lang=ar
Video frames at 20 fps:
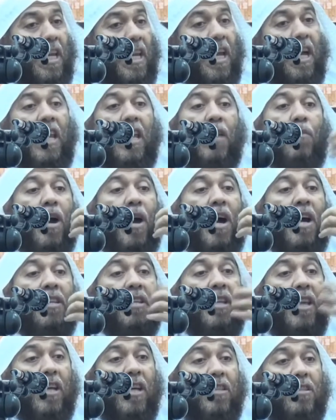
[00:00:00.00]

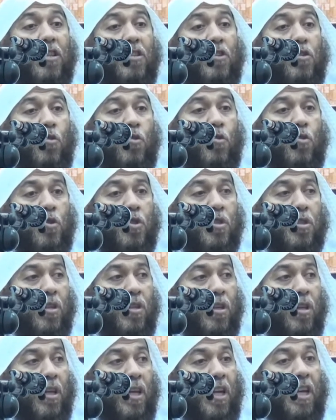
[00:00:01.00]
كلمات لا تجوز
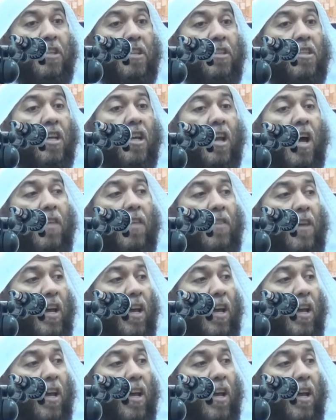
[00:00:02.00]
اعتراض على